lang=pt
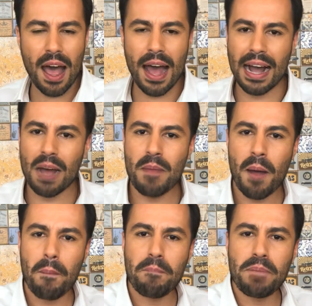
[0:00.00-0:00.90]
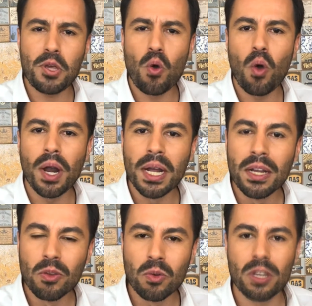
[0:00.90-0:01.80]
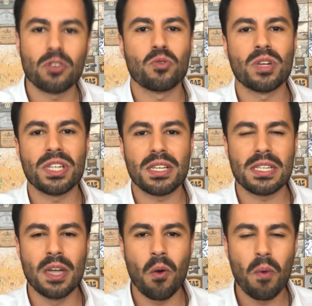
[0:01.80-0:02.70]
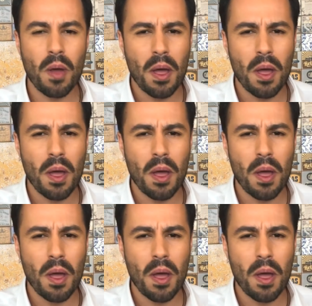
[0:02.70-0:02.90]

acabar piorando a sua gestão.